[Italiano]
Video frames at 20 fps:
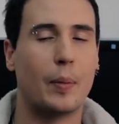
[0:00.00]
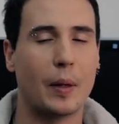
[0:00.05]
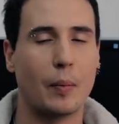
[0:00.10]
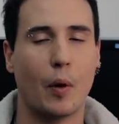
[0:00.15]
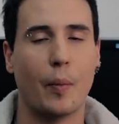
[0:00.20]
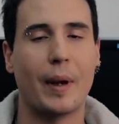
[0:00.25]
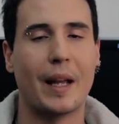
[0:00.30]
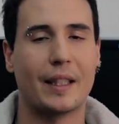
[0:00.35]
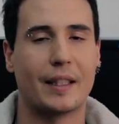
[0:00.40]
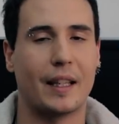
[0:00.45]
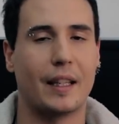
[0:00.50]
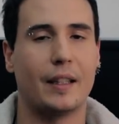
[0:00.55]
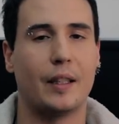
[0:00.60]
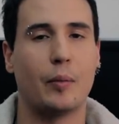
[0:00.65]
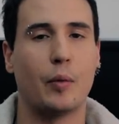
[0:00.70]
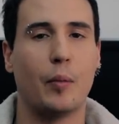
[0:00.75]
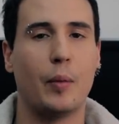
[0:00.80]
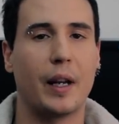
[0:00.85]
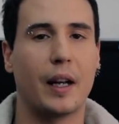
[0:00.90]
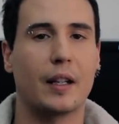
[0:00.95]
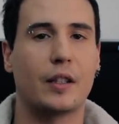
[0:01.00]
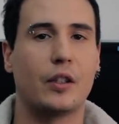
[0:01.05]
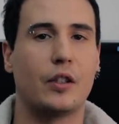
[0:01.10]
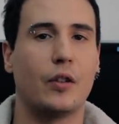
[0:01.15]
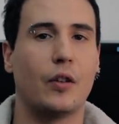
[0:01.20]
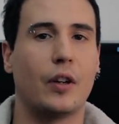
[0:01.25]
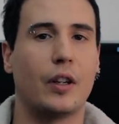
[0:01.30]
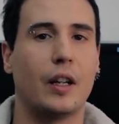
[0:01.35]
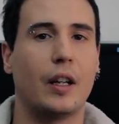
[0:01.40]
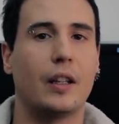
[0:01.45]
primo mese di
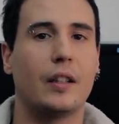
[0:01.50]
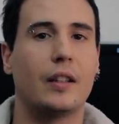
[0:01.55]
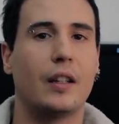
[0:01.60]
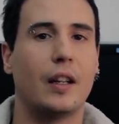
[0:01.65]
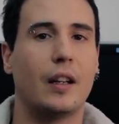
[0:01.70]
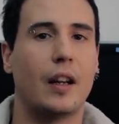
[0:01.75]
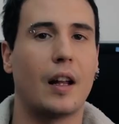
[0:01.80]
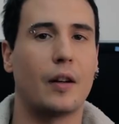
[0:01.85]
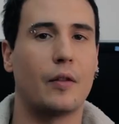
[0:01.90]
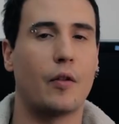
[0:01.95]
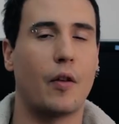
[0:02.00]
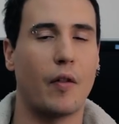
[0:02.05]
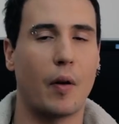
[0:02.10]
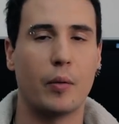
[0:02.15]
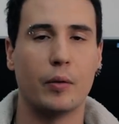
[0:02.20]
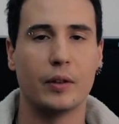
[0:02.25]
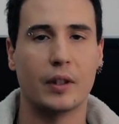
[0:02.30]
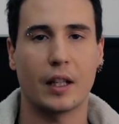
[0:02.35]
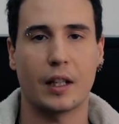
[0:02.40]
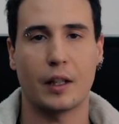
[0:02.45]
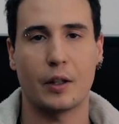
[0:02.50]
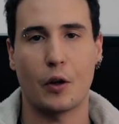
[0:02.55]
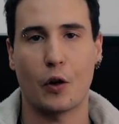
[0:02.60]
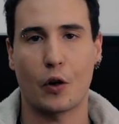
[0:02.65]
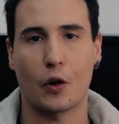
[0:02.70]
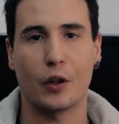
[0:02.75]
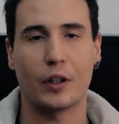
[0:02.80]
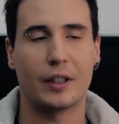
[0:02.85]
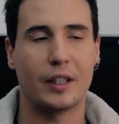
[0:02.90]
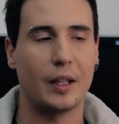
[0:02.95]
pubblicazione della nuova puntata di
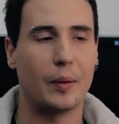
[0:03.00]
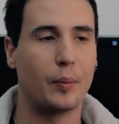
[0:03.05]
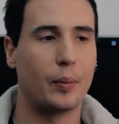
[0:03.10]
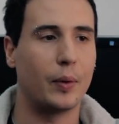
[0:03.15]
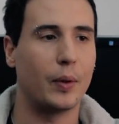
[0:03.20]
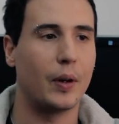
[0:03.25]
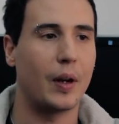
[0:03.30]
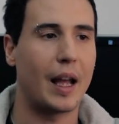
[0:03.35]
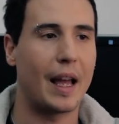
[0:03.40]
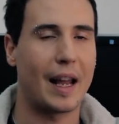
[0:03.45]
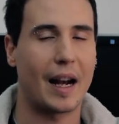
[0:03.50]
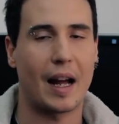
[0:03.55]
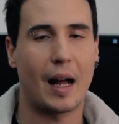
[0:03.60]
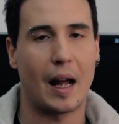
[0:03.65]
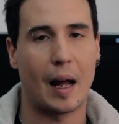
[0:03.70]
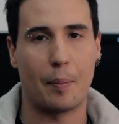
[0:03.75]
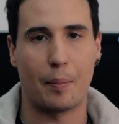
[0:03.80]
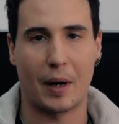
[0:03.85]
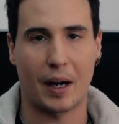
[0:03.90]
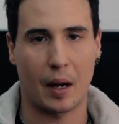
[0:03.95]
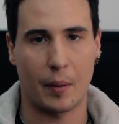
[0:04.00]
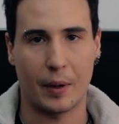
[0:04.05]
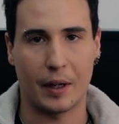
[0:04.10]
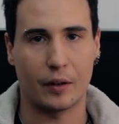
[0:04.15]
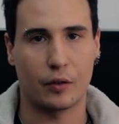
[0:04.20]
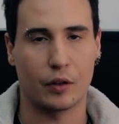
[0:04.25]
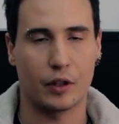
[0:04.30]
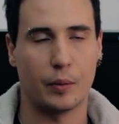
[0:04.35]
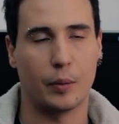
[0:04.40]
Horror Trip era a pagamento,